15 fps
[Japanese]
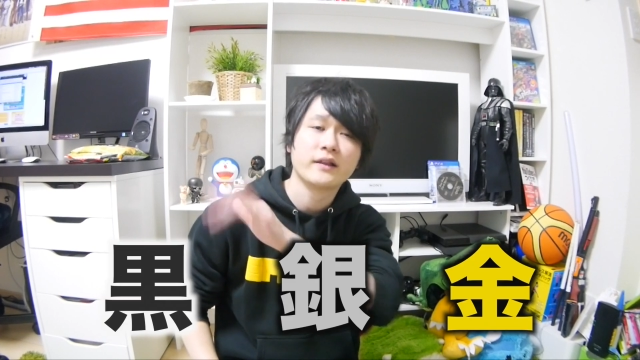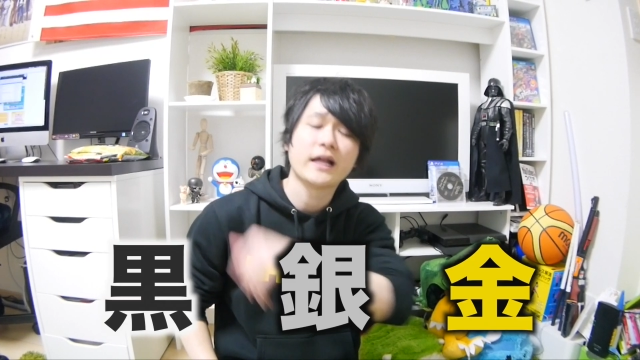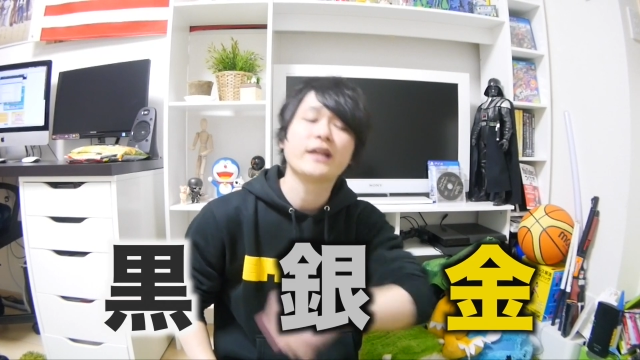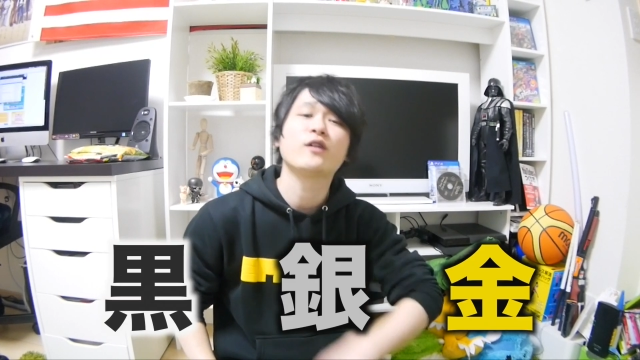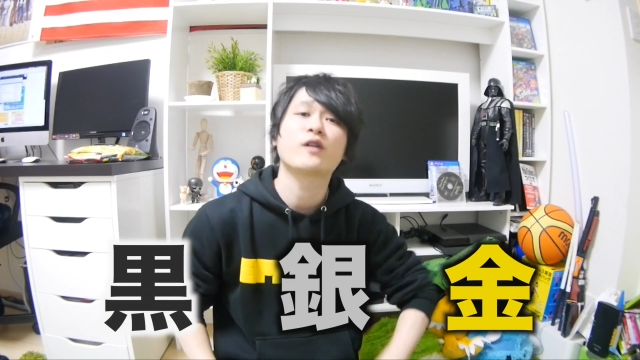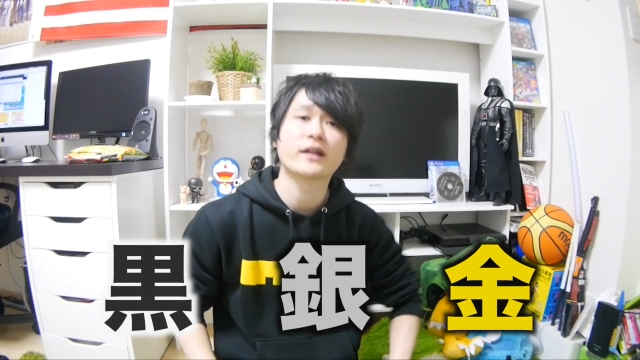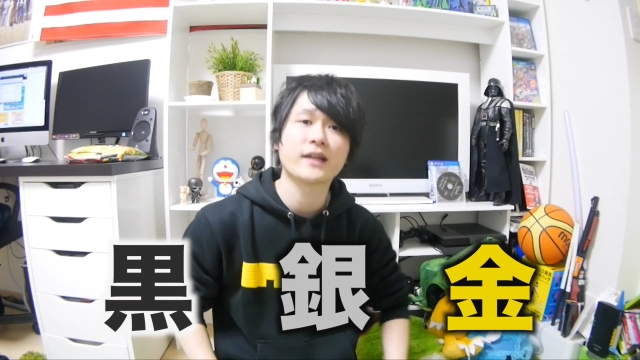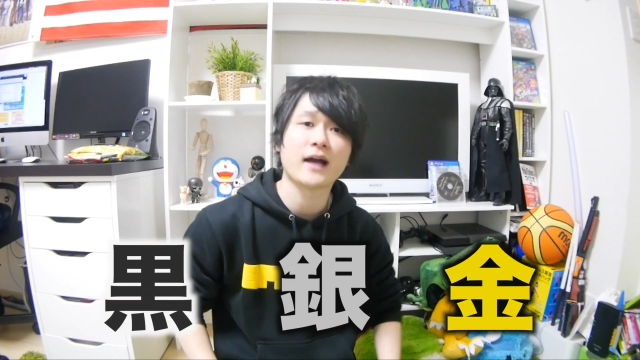
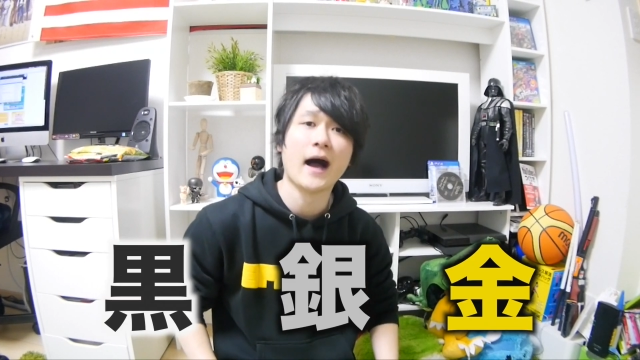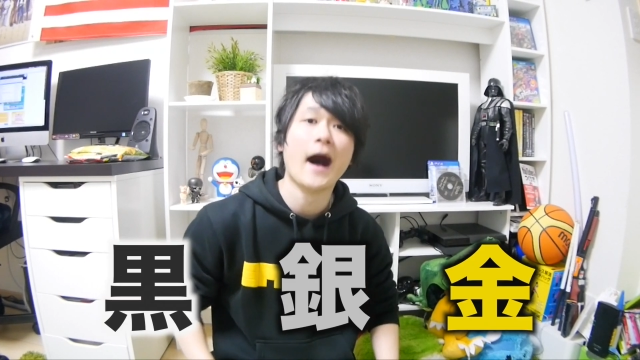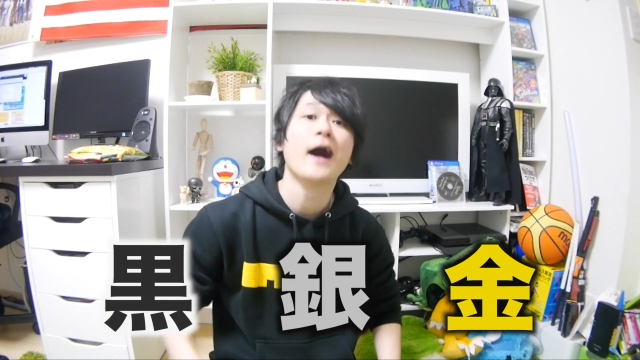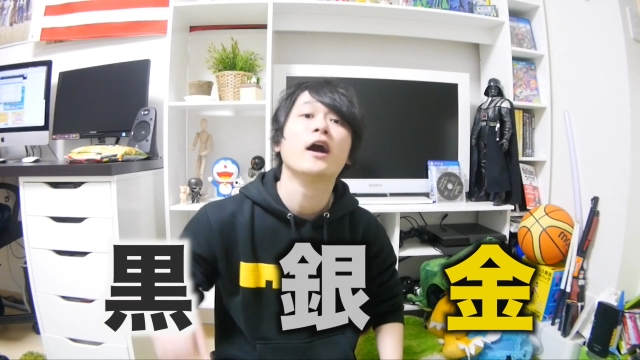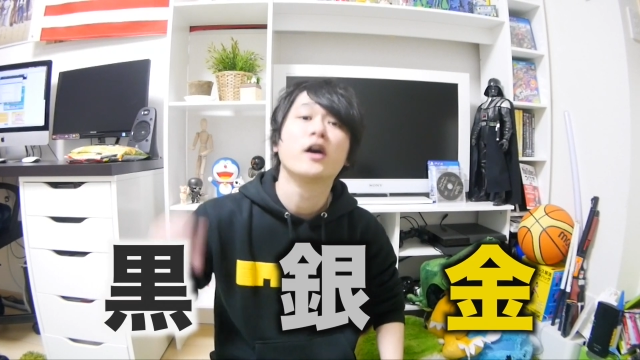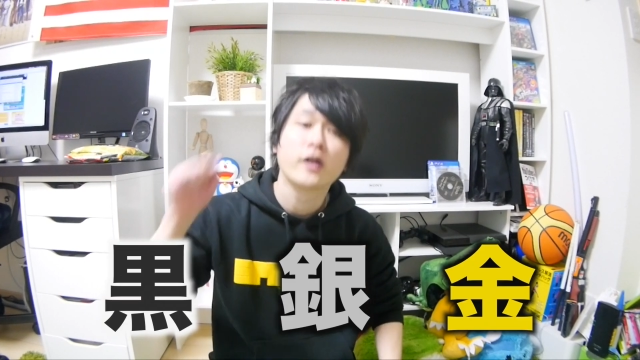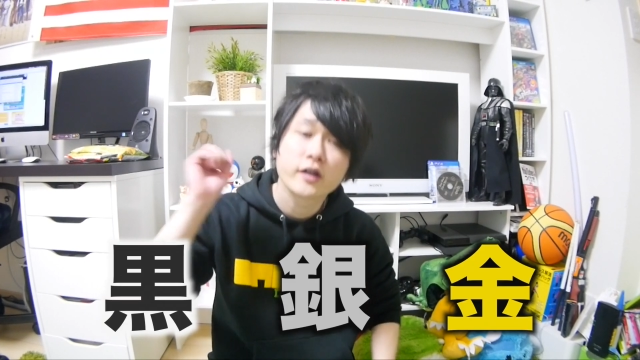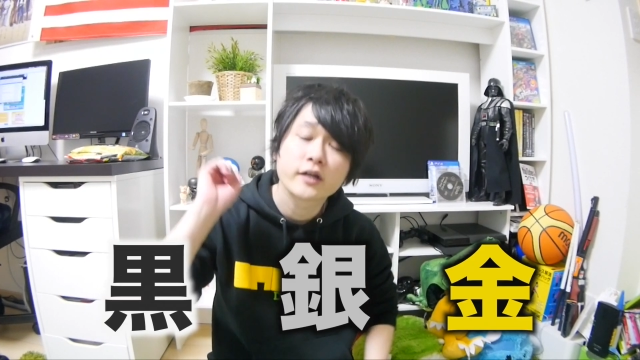何を買ったか
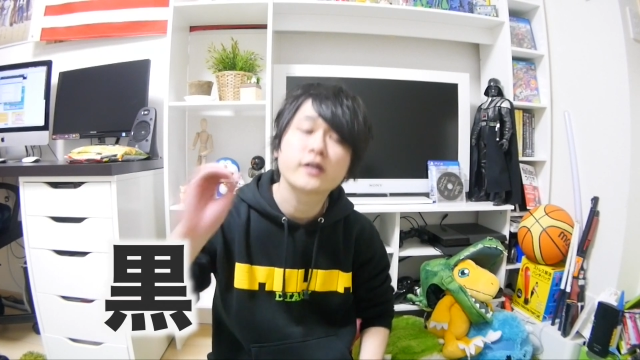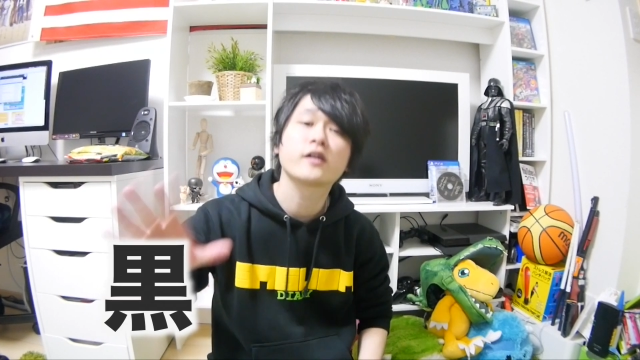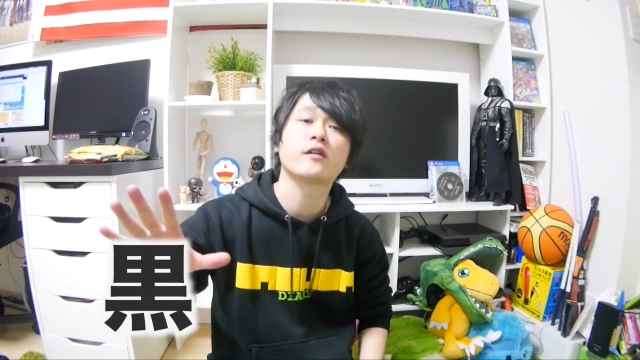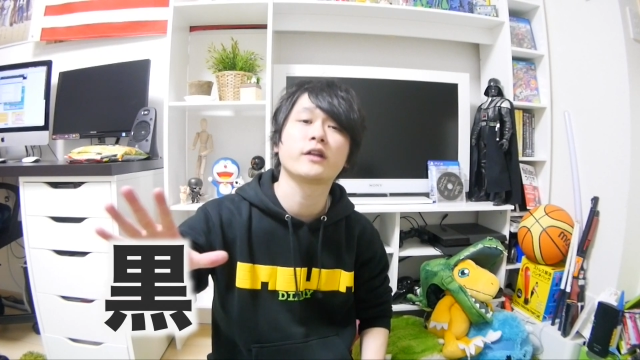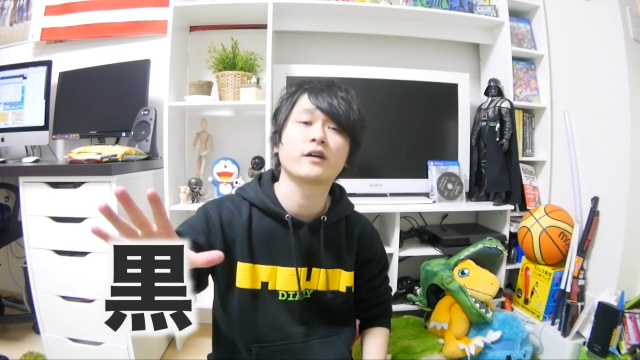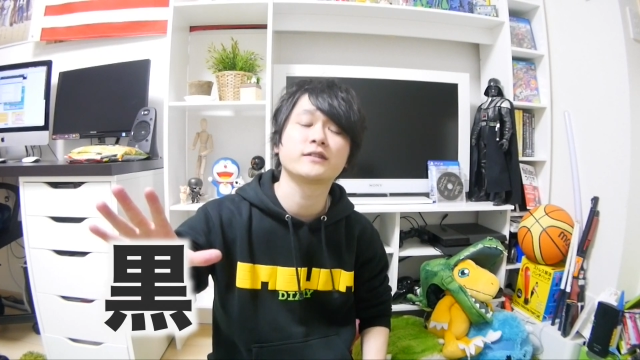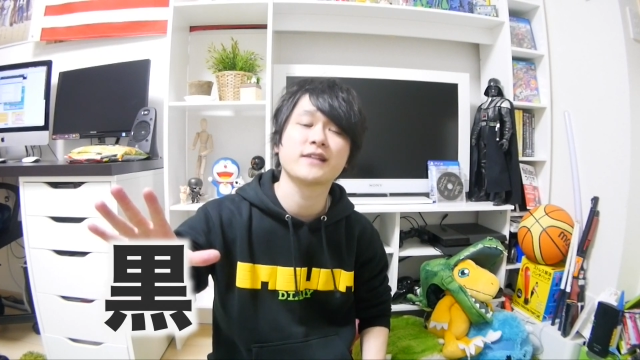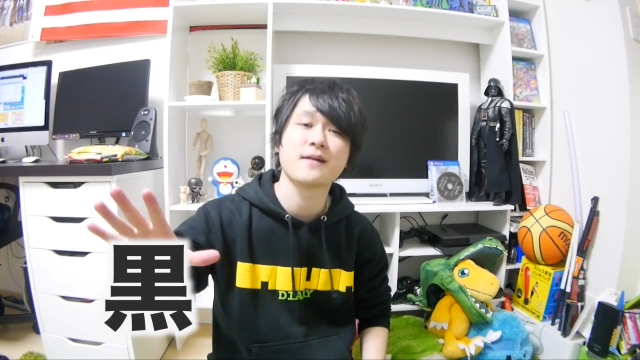
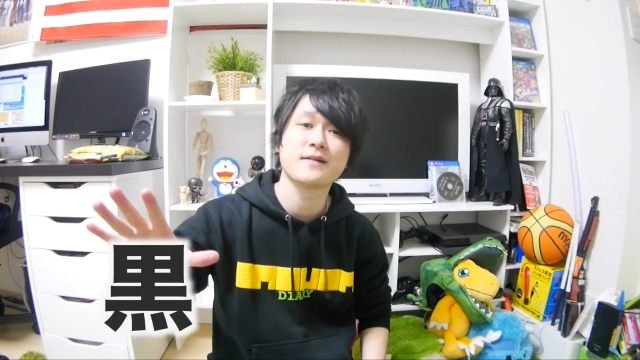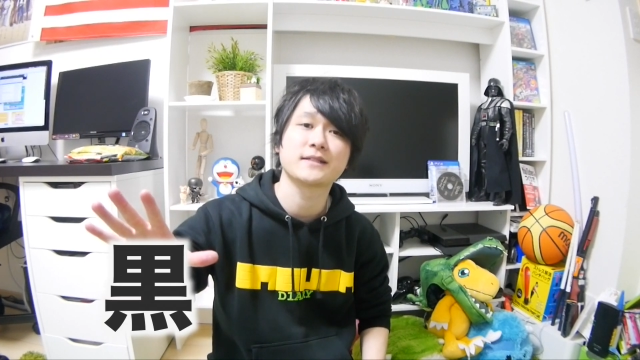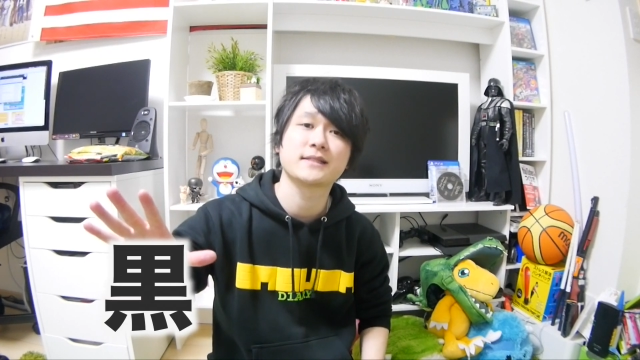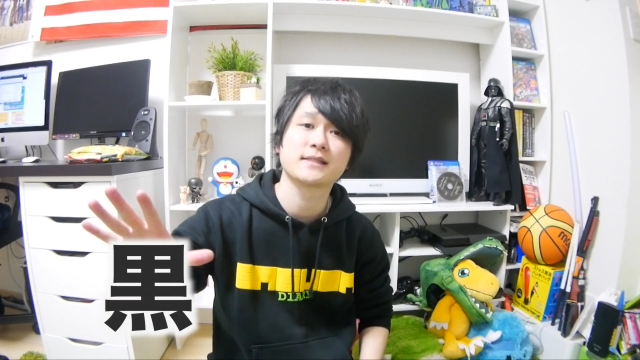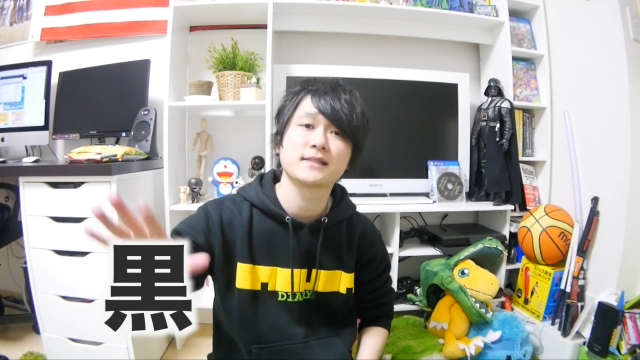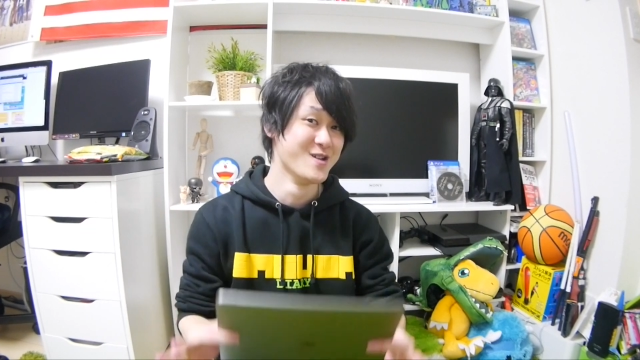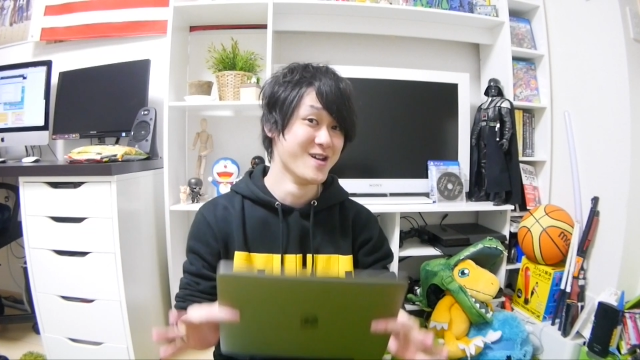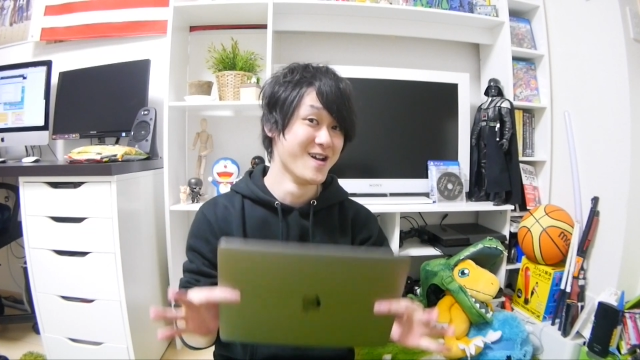黒でございま
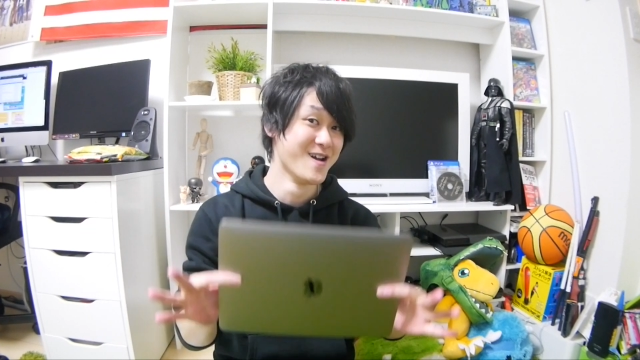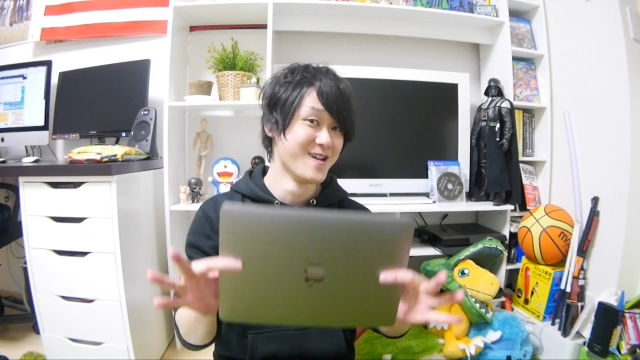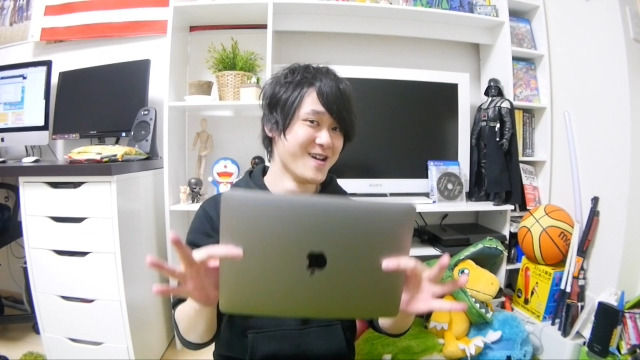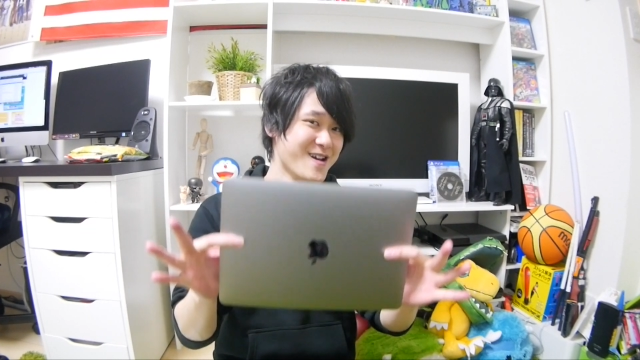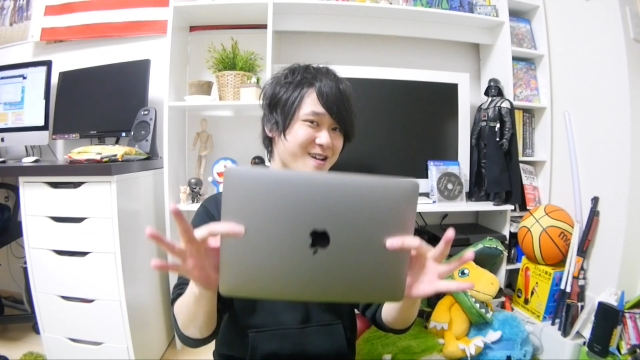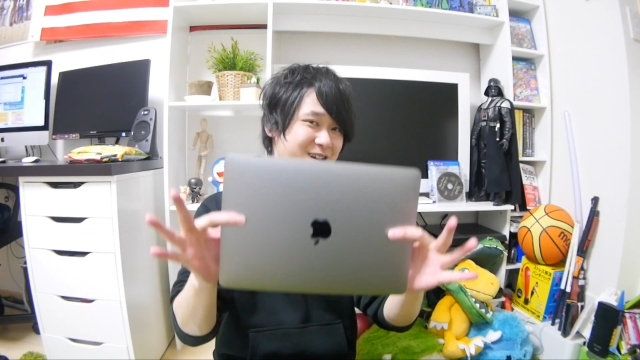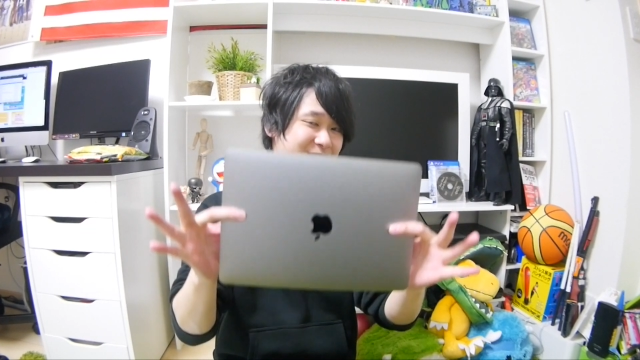すにゅ